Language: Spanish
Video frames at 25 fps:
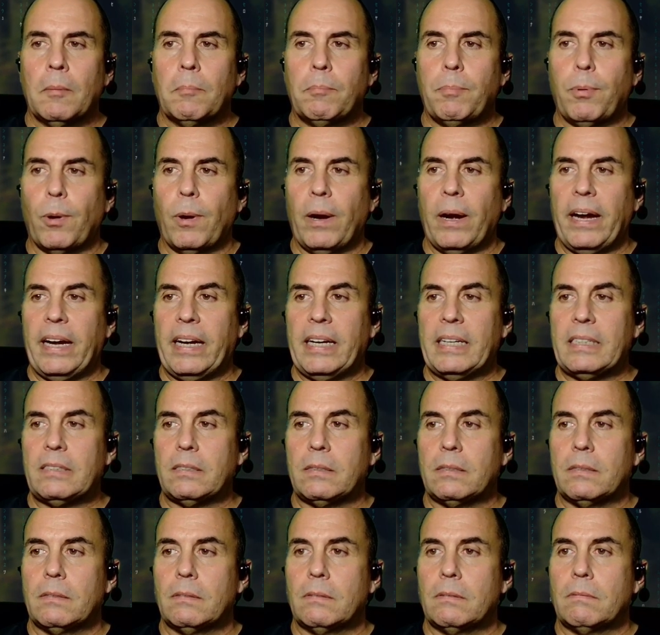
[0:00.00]

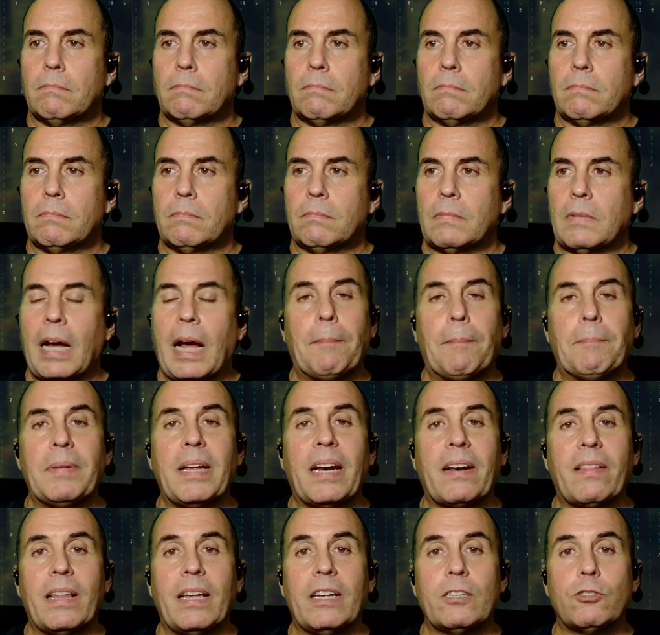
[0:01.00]
pues
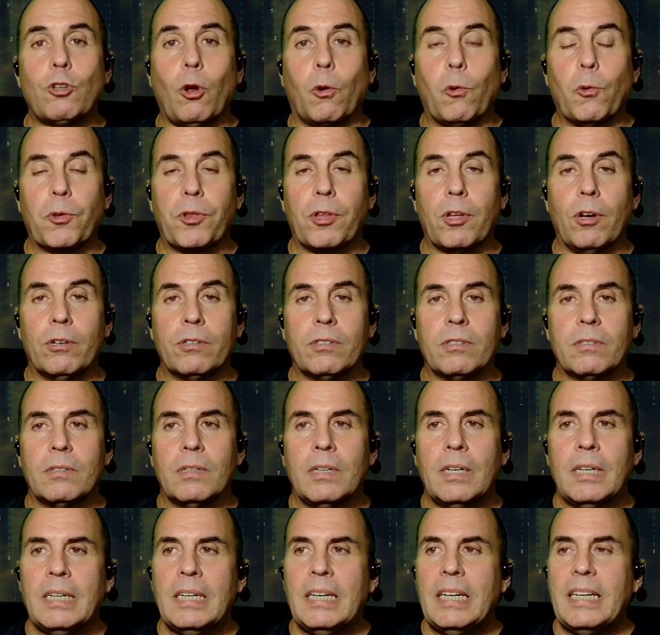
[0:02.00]
cambiar de solución.
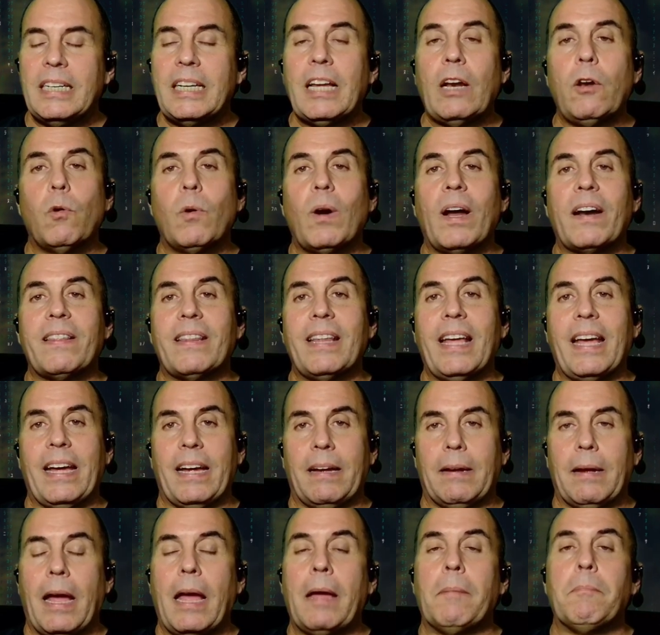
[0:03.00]
Y en lugar
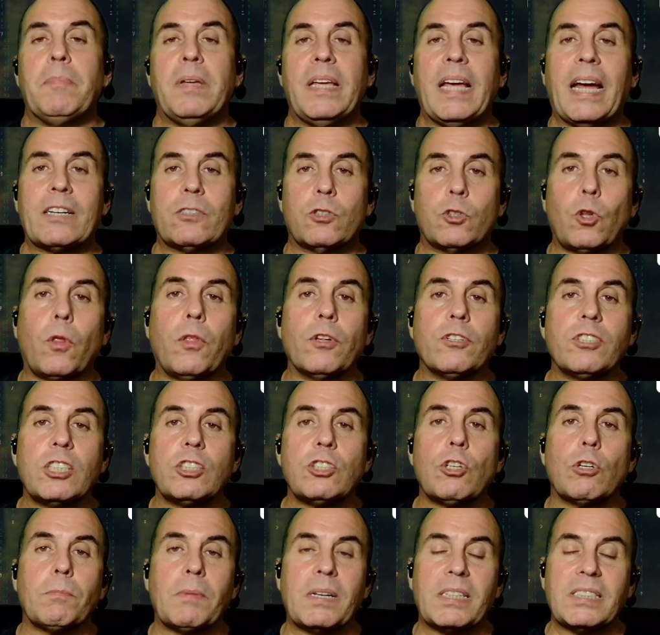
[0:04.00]
de enviar todos
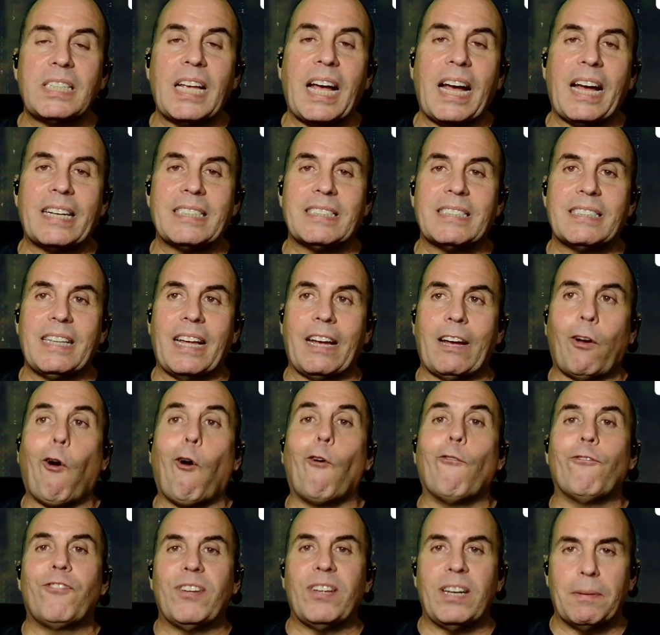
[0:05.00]
estos mensajes de
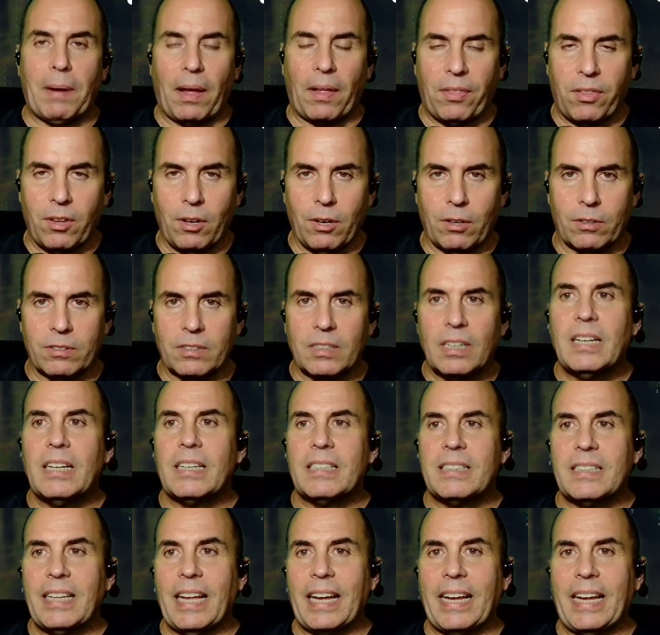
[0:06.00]
confirmación
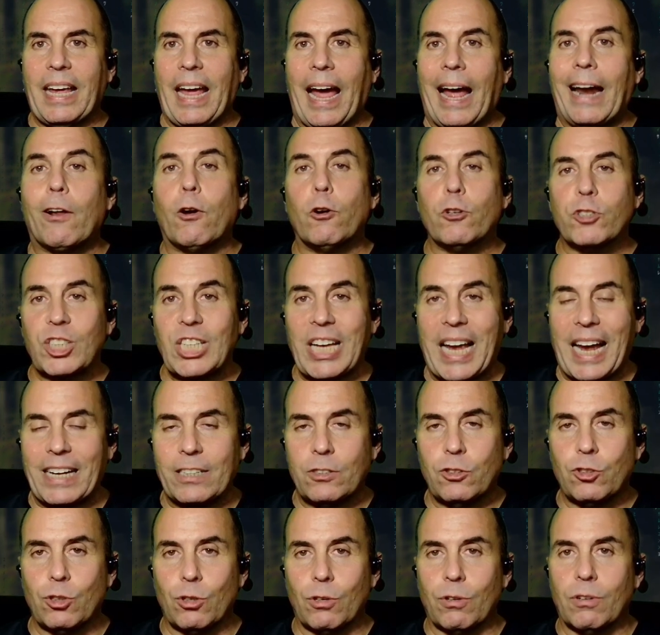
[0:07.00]
de que algo se ha
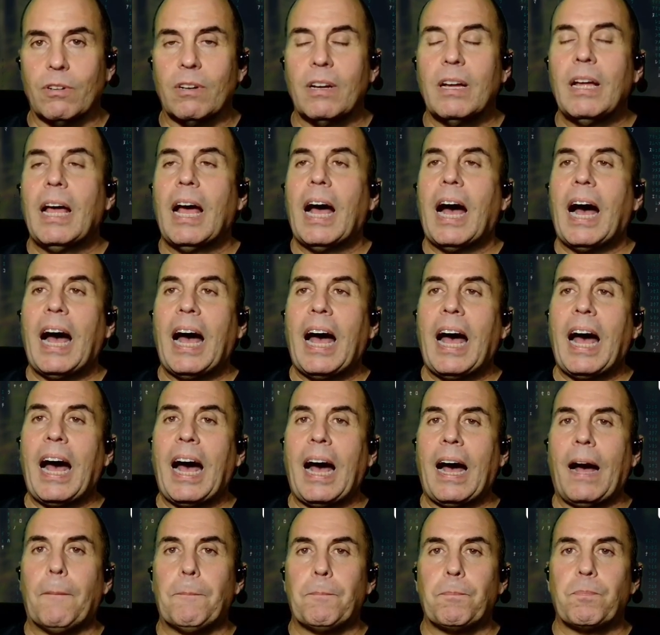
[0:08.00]
hecho
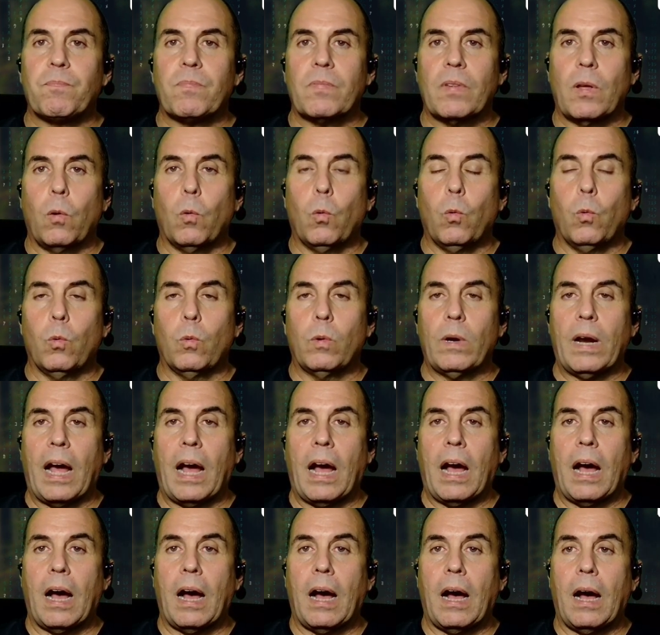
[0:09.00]
a
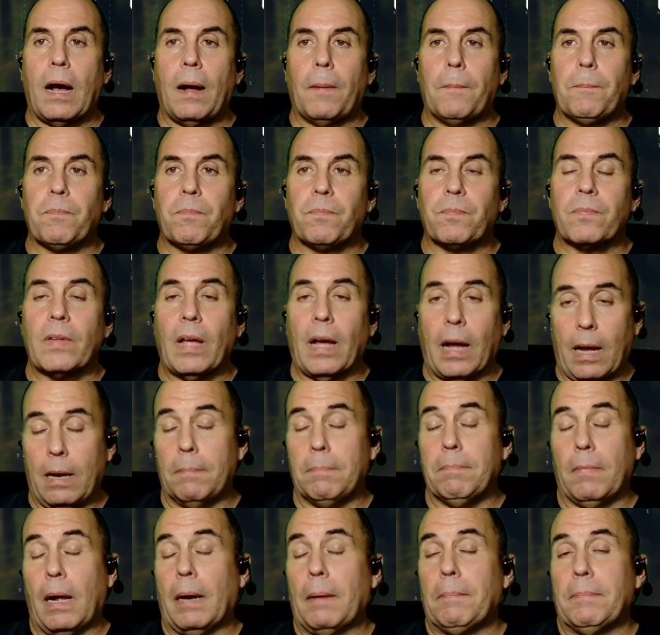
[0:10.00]
una,
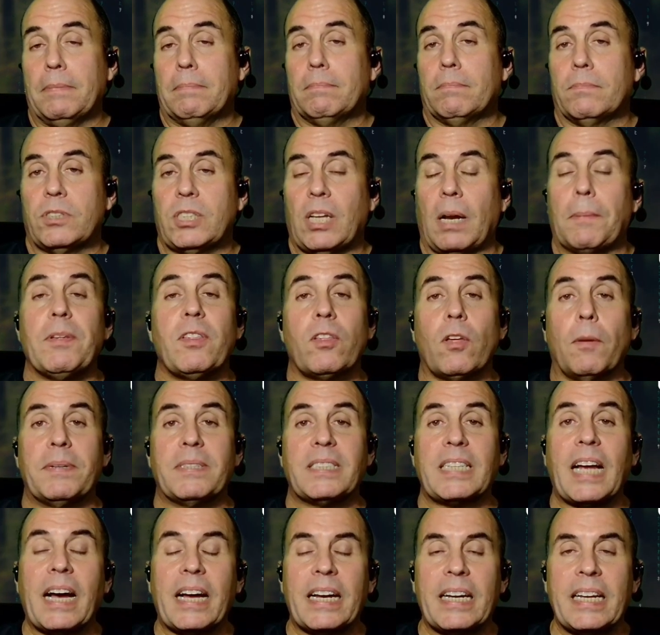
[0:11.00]
al, servicio de
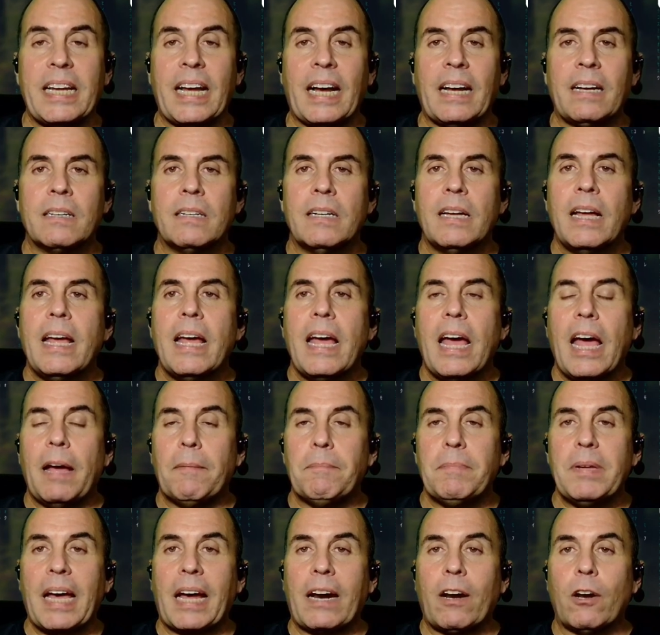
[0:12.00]
mensajería,
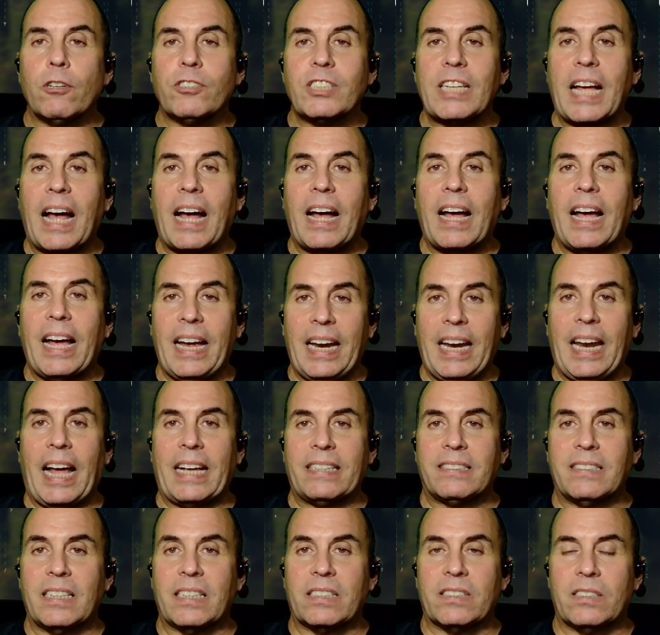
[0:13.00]
enviarlos a
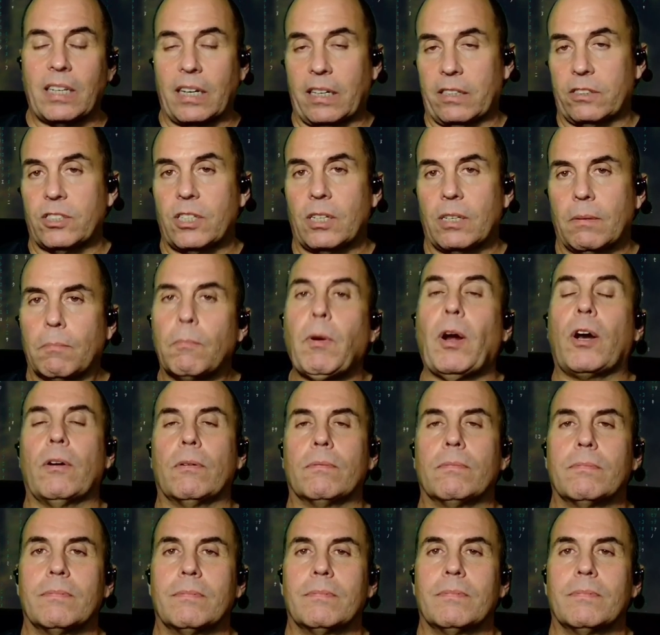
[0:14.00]
Elasticsearch. Bueno,